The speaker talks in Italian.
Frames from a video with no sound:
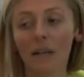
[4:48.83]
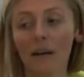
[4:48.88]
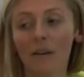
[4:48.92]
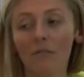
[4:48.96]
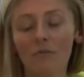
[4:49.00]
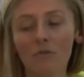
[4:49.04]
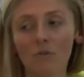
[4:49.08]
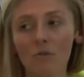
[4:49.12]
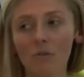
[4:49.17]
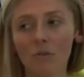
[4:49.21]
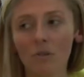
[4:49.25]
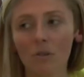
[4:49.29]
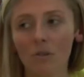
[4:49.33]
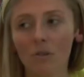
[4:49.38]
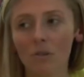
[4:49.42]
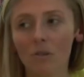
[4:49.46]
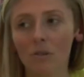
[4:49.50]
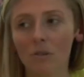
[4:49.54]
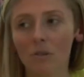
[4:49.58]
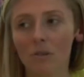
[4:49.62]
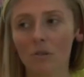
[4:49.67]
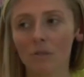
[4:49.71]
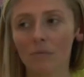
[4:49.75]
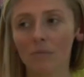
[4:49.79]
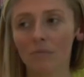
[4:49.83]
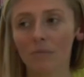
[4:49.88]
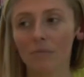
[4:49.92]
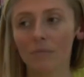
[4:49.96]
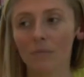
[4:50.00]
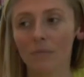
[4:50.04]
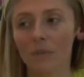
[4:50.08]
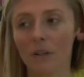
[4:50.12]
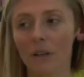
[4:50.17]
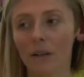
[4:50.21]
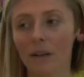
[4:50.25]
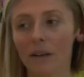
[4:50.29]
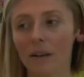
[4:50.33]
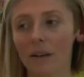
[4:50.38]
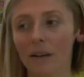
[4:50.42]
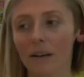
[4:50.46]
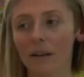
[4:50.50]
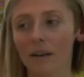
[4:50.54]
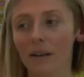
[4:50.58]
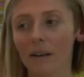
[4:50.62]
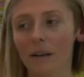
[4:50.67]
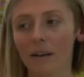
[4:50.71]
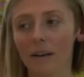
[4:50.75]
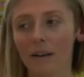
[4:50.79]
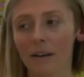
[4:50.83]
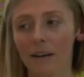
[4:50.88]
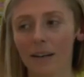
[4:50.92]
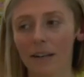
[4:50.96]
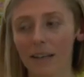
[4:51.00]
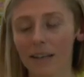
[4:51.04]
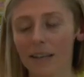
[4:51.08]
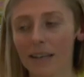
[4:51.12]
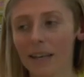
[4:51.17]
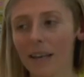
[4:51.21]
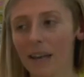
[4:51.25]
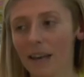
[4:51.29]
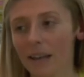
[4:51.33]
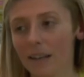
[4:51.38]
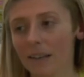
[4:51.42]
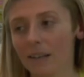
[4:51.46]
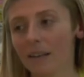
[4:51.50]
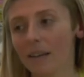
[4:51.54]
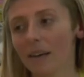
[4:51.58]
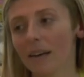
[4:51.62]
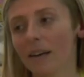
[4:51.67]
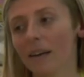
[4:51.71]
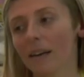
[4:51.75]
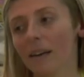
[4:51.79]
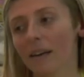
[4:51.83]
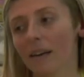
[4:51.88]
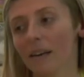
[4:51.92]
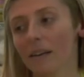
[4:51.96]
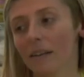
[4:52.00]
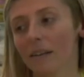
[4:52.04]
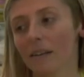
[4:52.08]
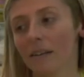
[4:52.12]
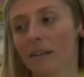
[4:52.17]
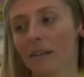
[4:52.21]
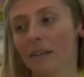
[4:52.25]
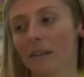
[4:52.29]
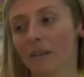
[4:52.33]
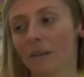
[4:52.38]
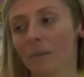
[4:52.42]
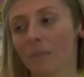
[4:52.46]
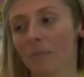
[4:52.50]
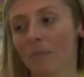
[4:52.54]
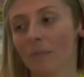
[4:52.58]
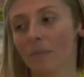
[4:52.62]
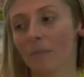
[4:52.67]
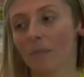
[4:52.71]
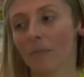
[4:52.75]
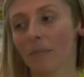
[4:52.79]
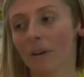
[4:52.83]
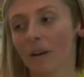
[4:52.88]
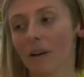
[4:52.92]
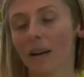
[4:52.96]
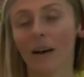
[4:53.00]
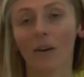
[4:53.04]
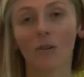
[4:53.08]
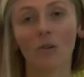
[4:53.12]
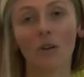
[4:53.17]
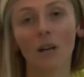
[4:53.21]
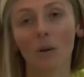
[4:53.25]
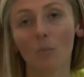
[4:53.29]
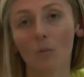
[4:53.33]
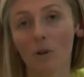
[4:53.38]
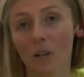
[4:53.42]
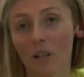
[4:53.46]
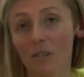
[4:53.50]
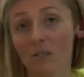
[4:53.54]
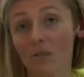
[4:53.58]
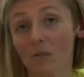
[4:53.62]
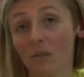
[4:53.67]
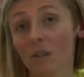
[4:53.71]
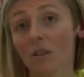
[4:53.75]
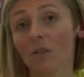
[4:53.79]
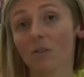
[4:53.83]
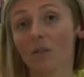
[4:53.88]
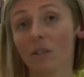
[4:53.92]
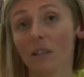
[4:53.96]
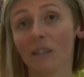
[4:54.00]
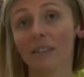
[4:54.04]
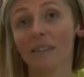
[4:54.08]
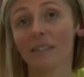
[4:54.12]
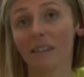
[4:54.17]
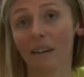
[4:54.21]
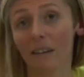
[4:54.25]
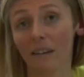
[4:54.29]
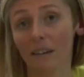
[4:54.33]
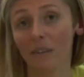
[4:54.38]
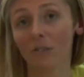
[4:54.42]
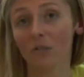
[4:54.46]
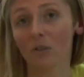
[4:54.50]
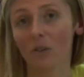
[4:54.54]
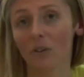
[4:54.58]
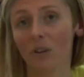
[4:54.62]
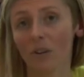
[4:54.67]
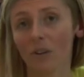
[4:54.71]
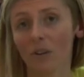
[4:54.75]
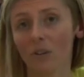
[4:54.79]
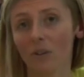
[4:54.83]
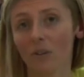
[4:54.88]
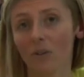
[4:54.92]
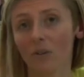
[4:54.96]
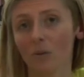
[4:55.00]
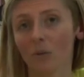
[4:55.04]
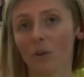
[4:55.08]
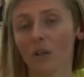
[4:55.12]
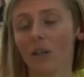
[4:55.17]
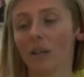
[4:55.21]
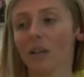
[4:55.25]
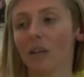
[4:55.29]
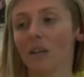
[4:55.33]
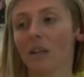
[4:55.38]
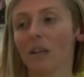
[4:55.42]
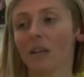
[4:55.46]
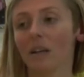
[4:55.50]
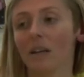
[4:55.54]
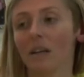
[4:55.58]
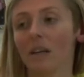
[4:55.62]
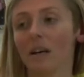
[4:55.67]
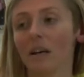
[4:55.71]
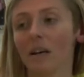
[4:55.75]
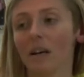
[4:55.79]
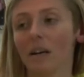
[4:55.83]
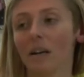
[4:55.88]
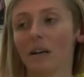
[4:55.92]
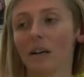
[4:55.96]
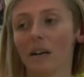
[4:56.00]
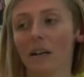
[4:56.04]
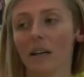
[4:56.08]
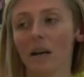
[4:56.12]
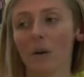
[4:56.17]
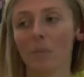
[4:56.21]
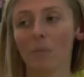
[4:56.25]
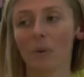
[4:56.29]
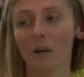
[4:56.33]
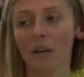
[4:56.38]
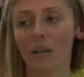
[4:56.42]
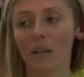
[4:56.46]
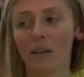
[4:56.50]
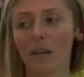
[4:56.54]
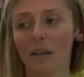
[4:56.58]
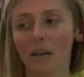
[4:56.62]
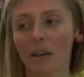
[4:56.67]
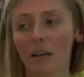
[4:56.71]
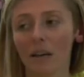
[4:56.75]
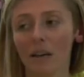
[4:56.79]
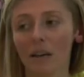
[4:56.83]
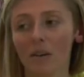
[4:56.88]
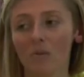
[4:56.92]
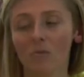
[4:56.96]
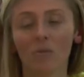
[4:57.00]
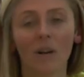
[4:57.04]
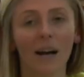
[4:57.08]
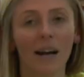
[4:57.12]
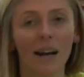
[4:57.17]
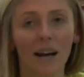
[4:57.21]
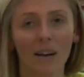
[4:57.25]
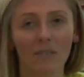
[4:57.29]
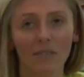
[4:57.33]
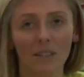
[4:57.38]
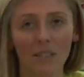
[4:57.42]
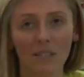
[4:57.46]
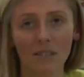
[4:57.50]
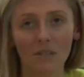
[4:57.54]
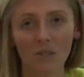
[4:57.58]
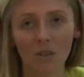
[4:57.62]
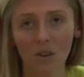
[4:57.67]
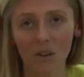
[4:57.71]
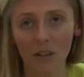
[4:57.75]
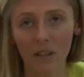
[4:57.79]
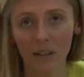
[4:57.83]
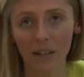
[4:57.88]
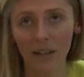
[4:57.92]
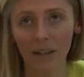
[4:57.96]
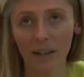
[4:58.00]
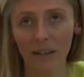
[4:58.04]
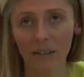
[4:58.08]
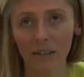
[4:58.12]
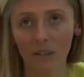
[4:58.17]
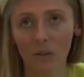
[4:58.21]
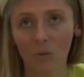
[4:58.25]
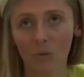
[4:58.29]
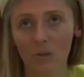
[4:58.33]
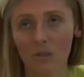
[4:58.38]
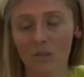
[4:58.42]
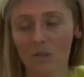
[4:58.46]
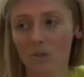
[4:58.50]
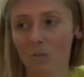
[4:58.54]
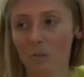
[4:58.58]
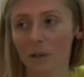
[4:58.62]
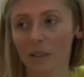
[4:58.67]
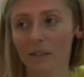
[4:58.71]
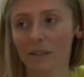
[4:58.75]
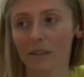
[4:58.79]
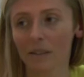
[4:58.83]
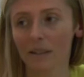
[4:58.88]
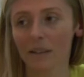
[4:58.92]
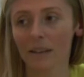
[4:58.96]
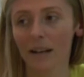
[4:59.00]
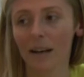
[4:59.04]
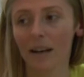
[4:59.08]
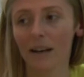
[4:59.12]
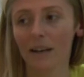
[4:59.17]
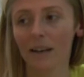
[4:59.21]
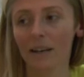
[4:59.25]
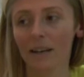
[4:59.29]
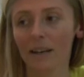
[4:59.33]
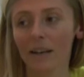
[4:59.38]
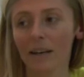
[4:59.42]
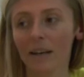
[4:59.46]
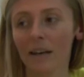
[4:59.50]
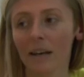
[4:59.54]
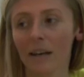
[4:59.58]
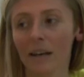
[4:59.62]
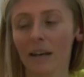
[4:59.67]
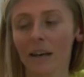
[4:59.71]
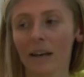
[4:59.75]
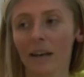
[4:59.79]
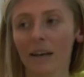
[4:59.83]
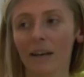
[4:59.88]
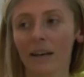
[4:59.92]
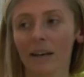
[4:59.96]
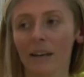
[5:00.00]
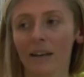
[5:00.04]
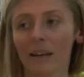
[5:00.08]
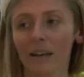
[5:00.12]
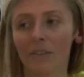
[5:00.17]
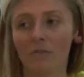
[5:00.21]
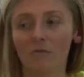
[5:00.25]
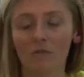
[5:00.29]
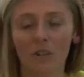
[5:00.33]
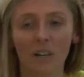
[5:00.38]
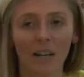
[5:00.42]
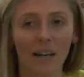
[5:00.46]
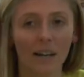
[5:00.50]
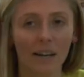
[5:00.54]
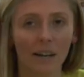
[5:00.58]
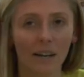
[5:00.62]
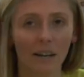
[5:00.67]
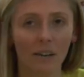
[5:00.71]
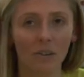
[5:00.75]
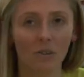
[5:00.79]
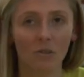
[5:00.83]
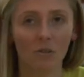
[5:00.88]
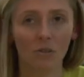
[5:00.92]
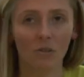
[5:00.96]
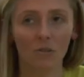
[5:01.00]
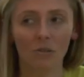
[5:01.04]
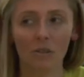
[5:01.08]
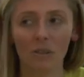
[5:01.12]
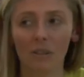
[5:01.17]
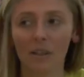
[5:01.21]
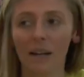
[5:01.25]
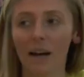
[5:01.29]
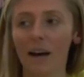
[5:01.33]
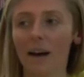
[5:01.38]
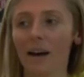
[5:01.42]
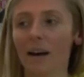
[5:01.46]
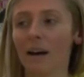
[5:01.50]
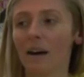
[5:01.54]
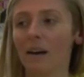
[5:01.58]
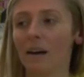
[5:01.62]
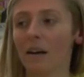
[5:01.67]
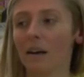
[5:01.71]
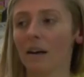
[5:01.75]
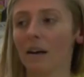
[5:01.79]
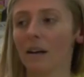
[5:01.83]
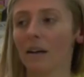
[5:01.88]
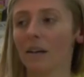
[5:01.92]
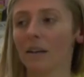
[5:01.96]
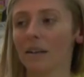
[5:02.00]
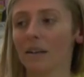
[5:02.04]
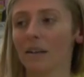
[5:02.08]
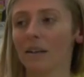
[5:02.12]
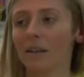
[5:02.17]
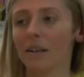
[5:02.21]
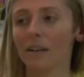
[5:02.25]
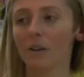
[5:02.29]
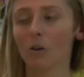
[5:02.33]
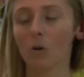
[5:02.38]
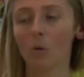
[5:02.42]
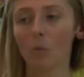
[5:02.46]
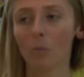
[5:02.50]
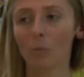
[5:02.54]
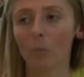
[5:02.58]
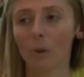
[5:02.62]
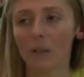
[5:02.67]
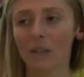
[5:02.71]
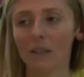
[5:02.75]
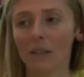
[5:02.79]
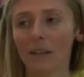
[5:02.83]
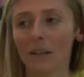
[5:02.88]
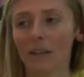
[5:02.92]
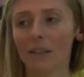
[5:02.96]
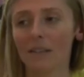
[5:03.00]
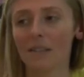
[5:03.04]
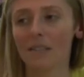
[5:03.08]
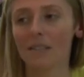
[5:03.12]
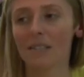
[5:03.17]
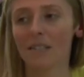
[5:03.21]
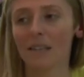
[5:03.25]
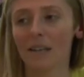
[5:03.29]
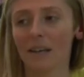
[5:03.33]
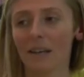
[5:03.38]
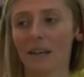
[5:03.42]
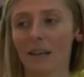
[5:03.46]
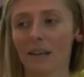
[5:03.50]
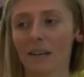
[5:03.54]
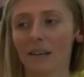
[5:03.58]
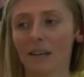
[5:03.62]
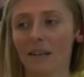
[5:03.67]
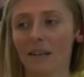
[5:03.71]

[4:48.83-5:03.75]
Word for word: lavoro richiede ehm, la collaborazione con il territorio, quindi riaprire una cava storica di questo materiale e lavorare con eh, le competenze